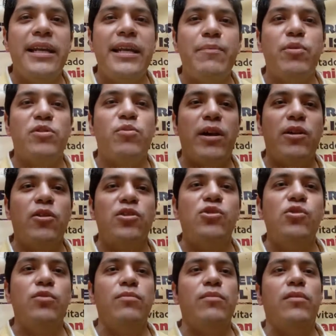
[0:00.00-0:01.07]
Y pues bueno,
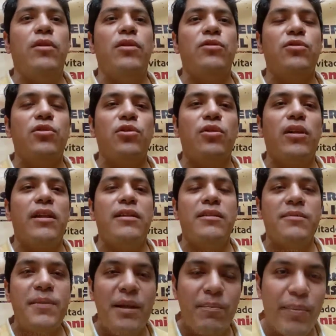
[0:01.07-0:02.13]
es un monto de
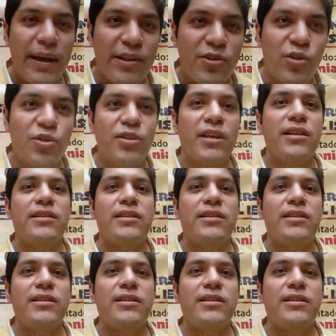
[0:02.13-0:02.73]
10 mil pesos.